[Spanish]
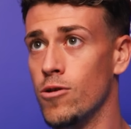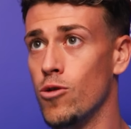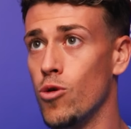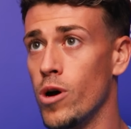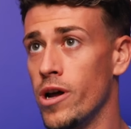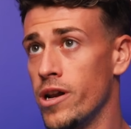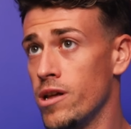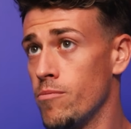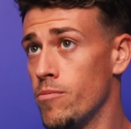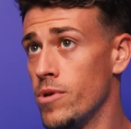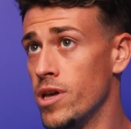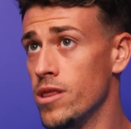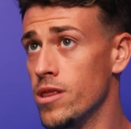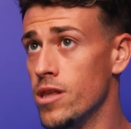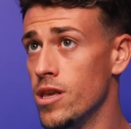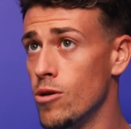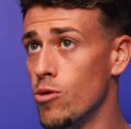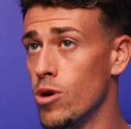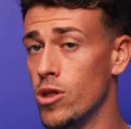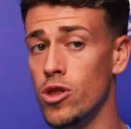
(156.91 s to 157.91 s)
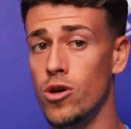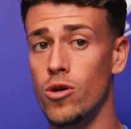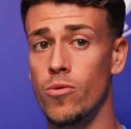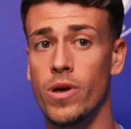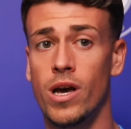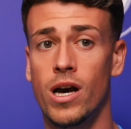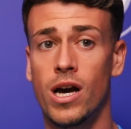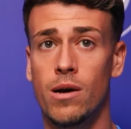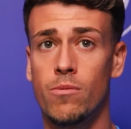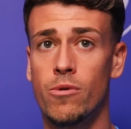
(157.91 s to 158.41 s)
jugar en Mendy, cuando
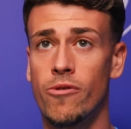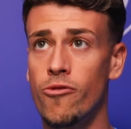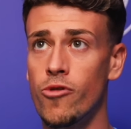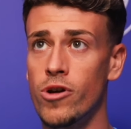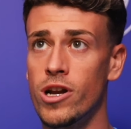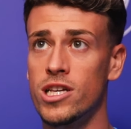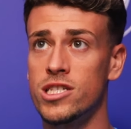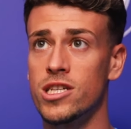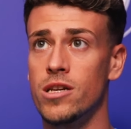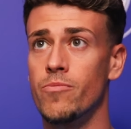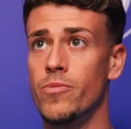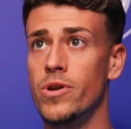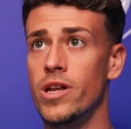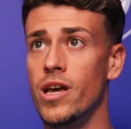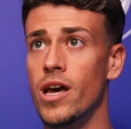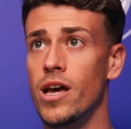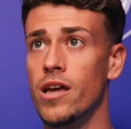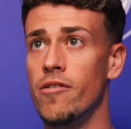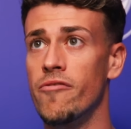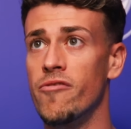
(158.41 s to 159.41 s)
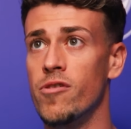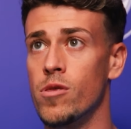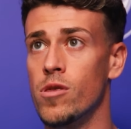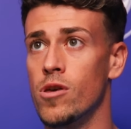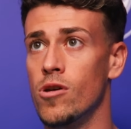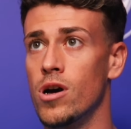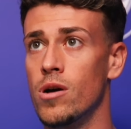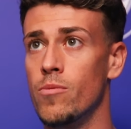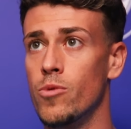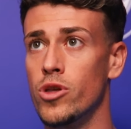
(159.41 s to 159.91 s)
viajamos fuera siempre hay
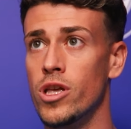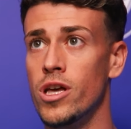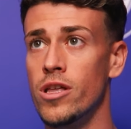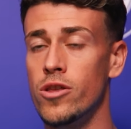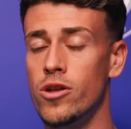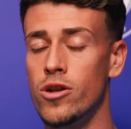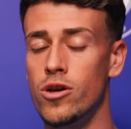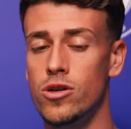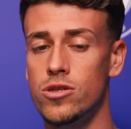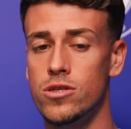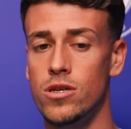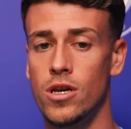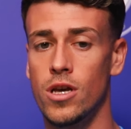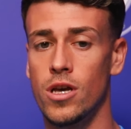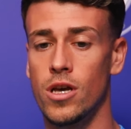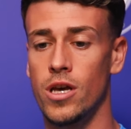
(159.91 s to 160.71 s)
afición apoyándonos